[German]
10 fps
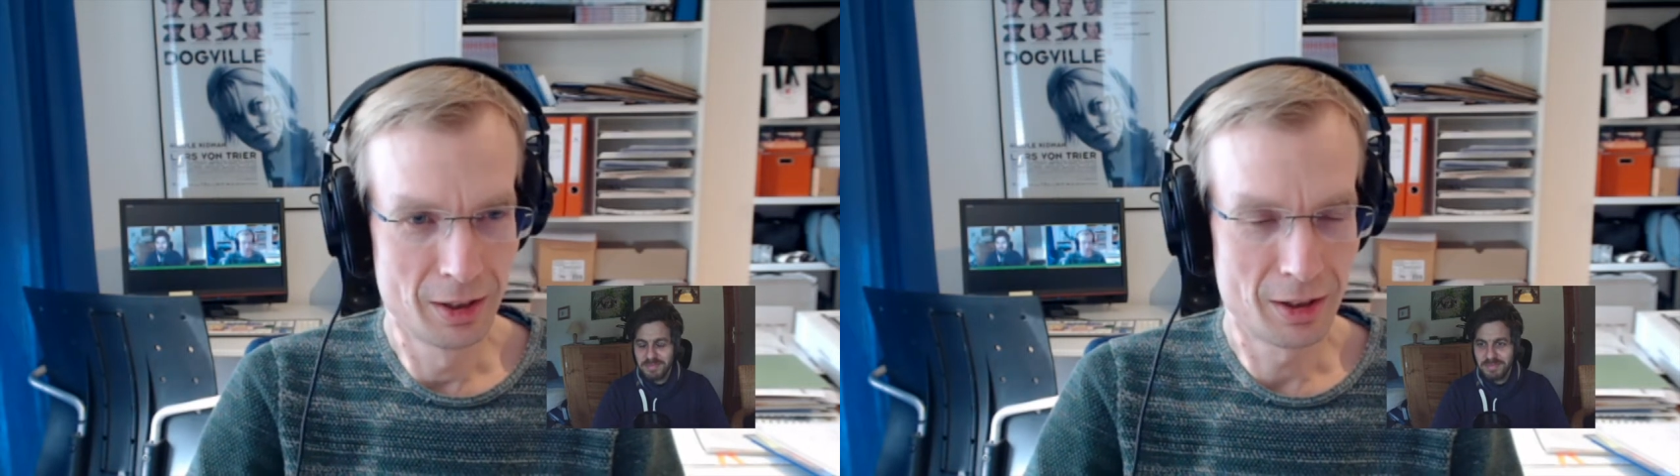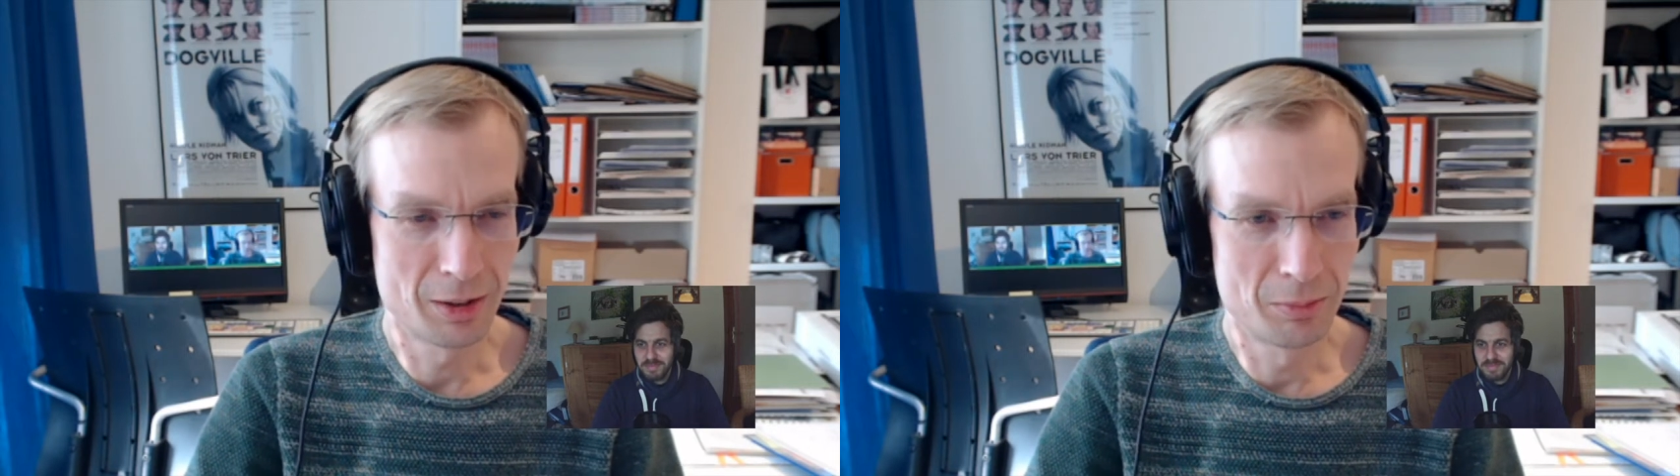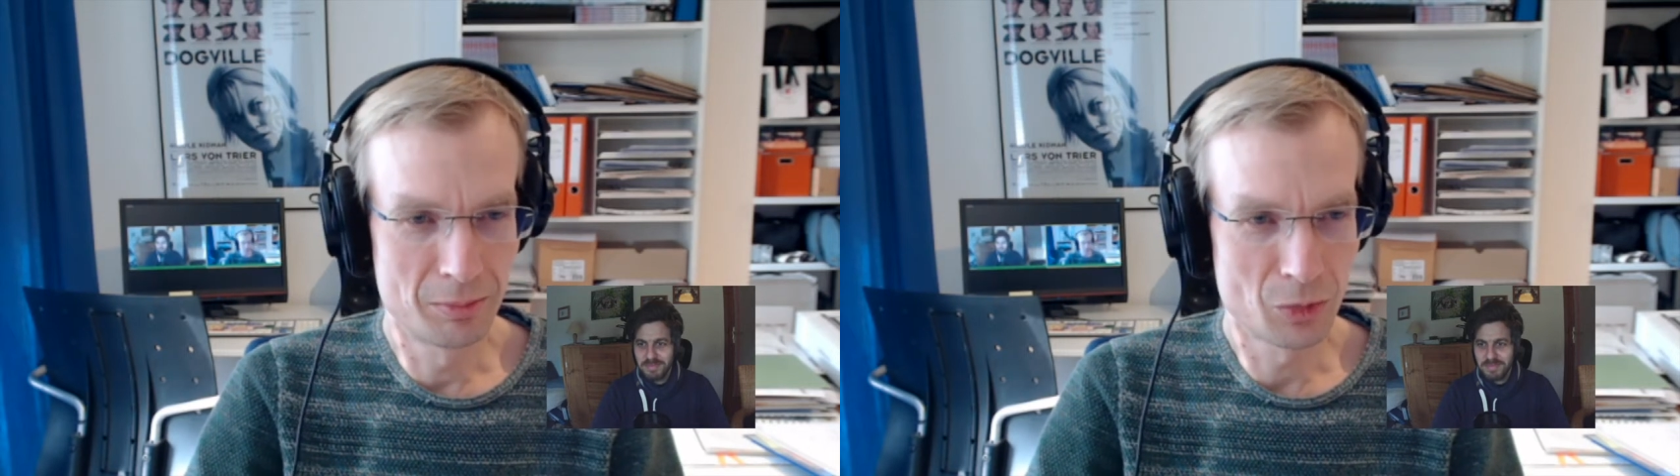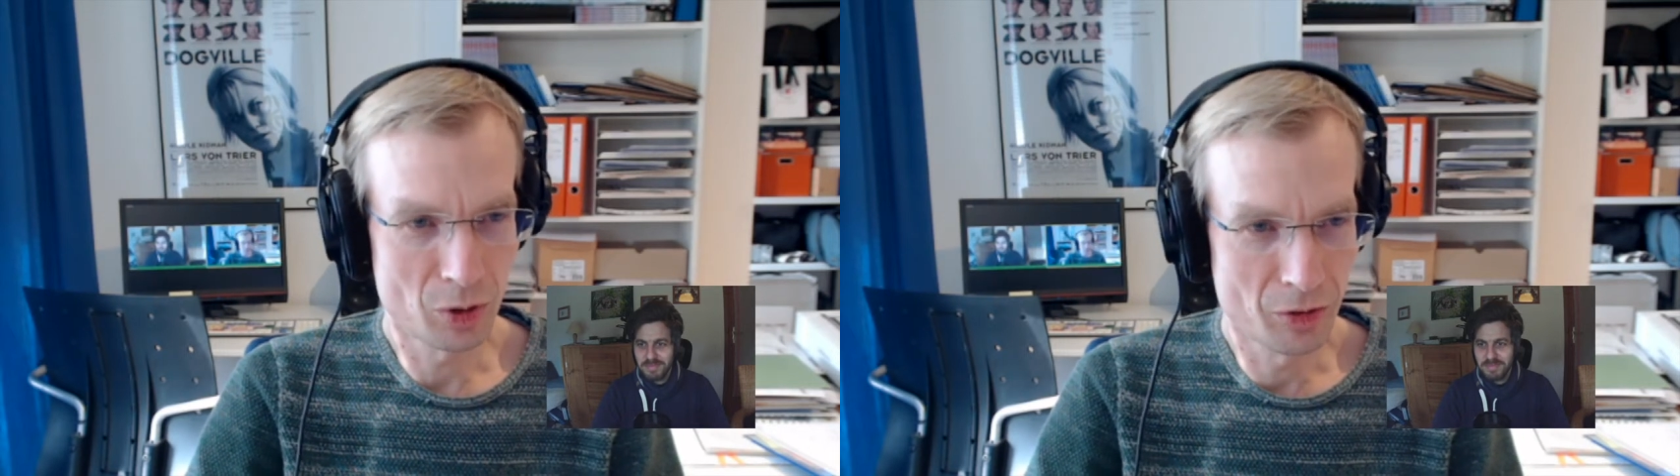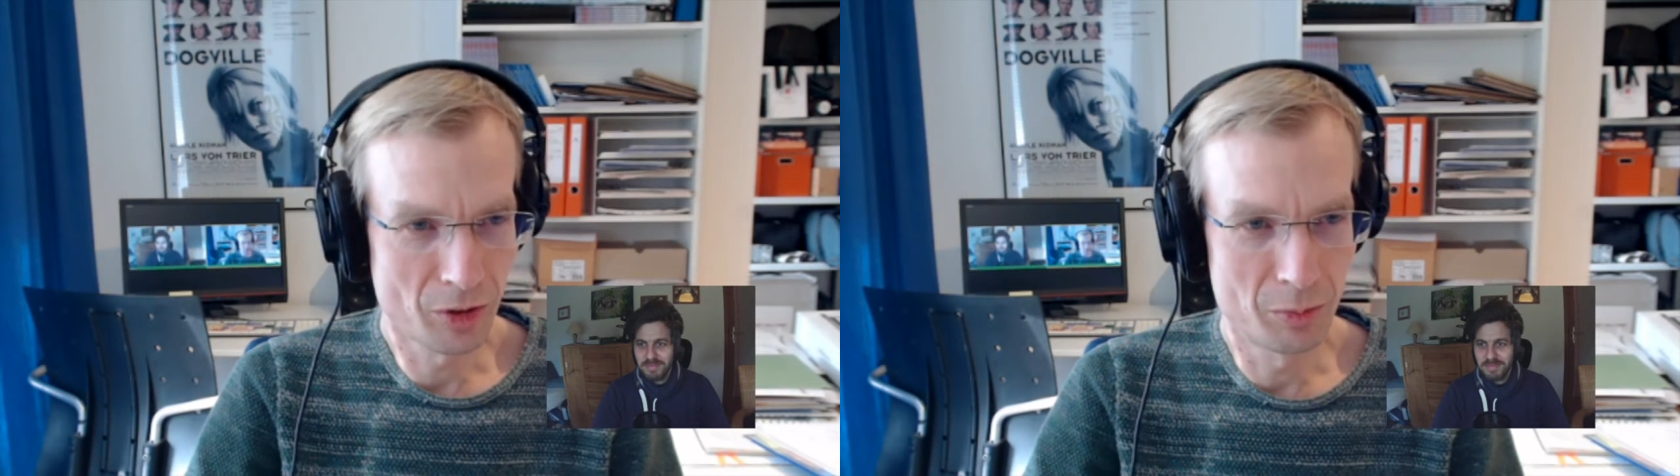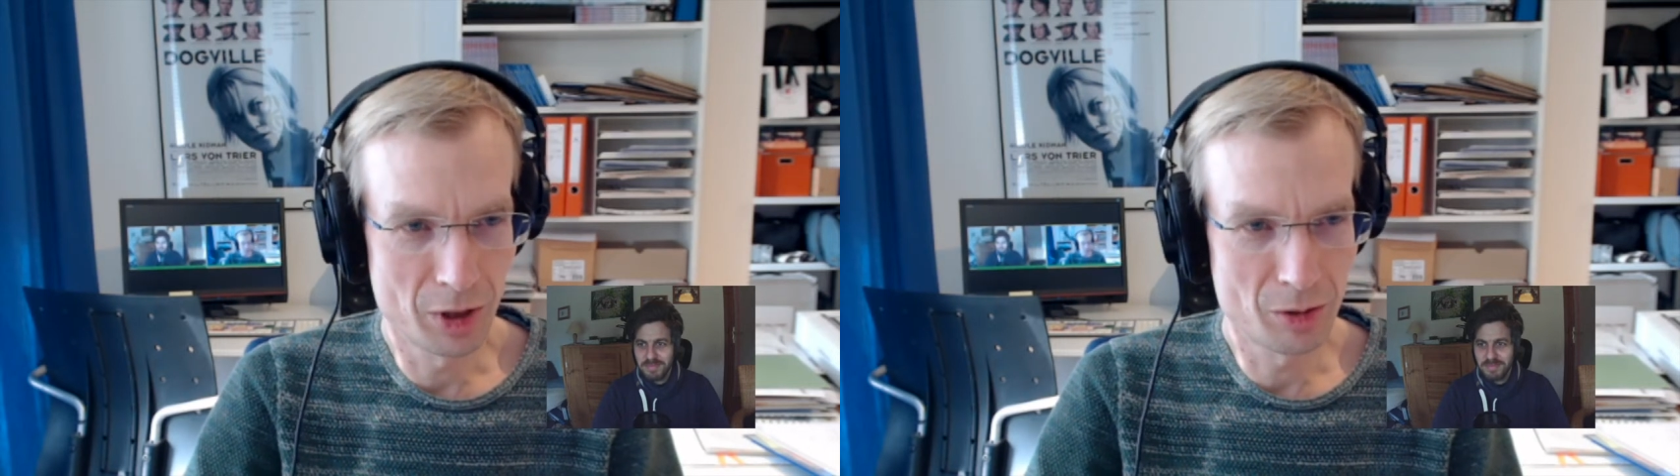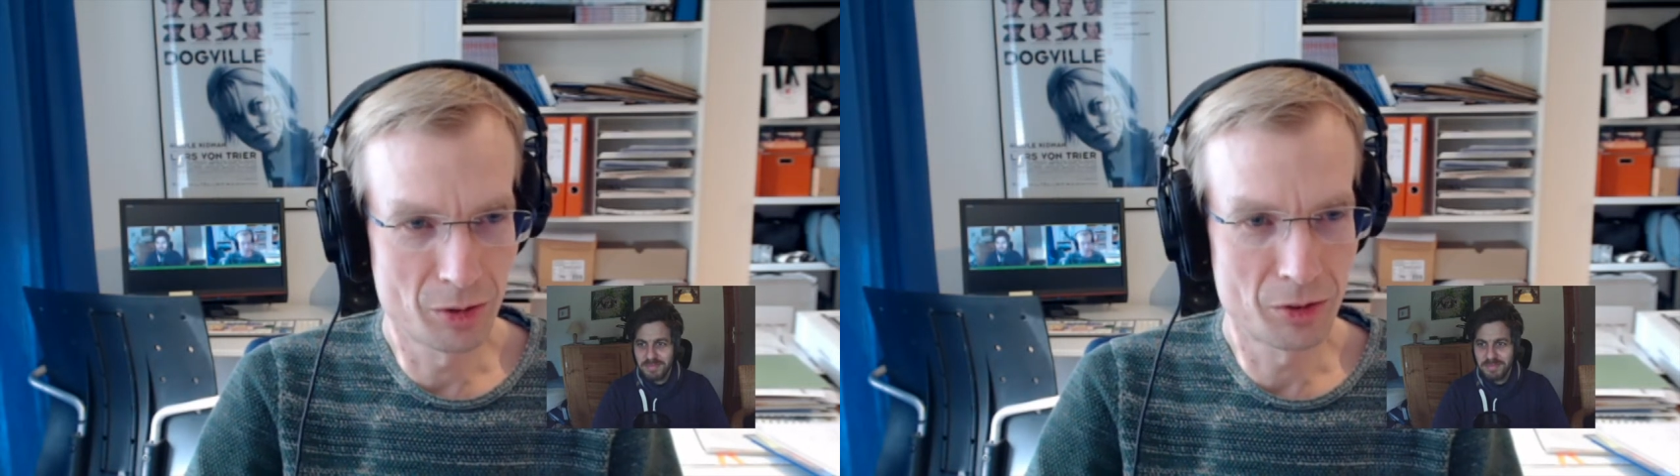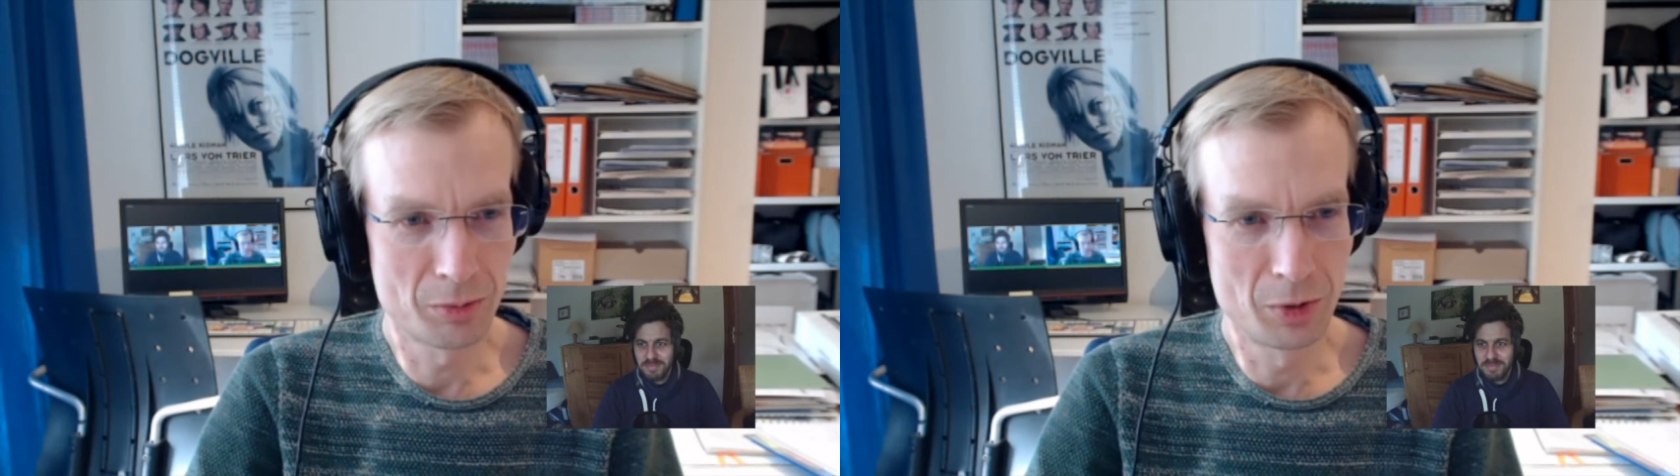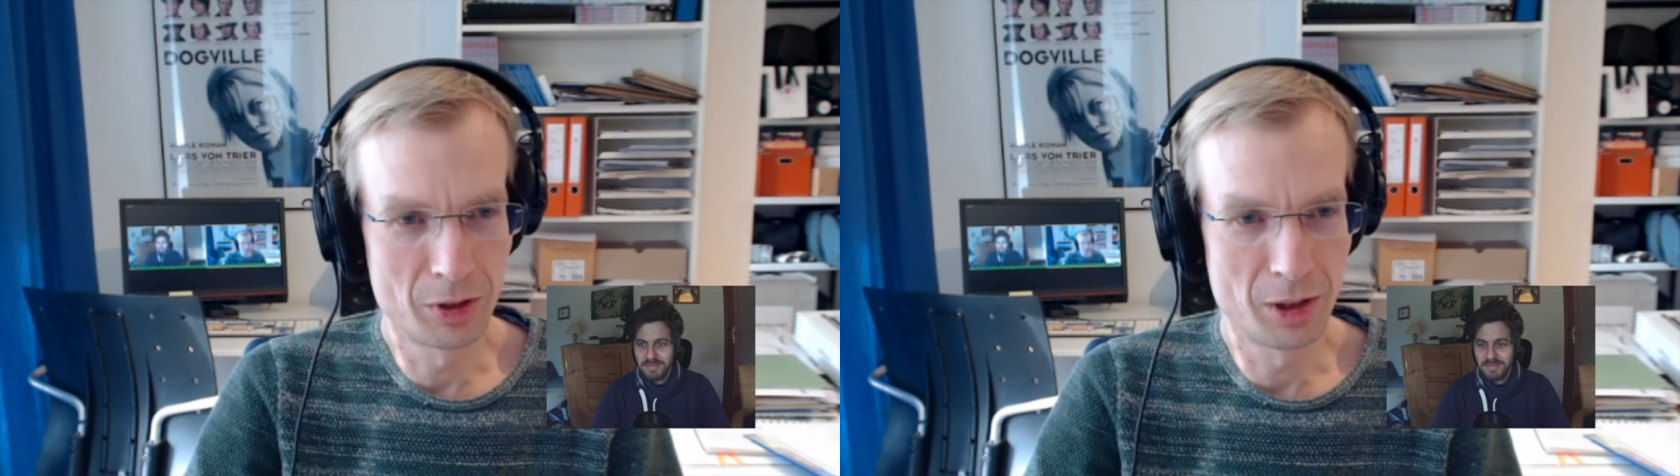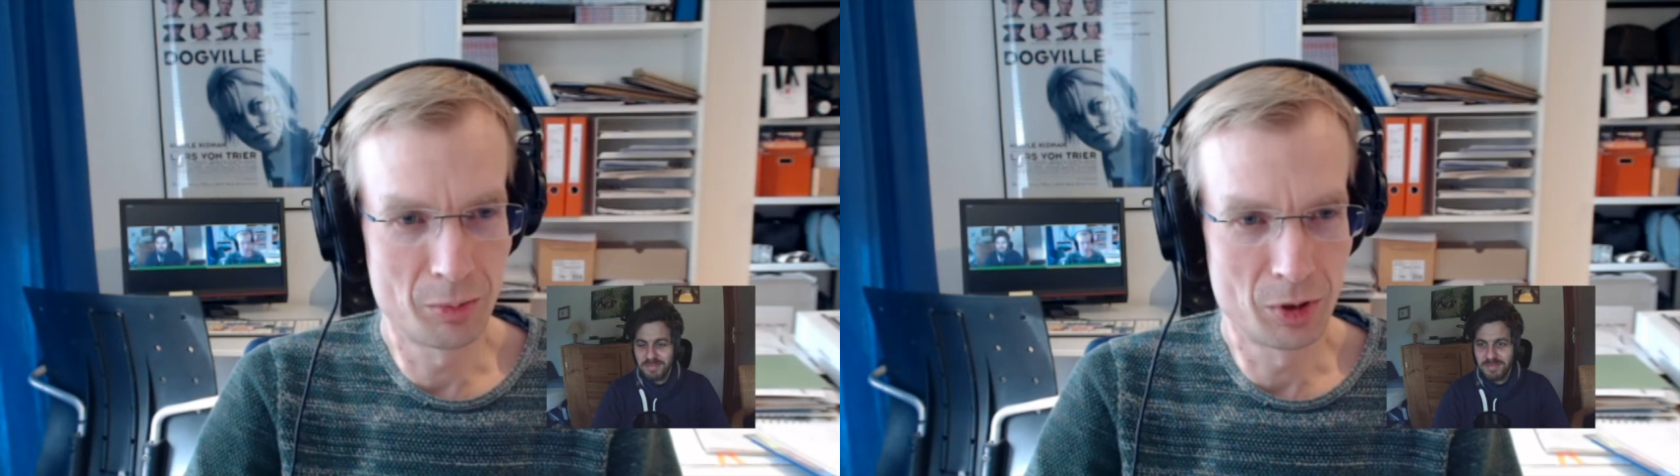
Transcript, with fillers: ähm, trotzdem daraus mitnehmen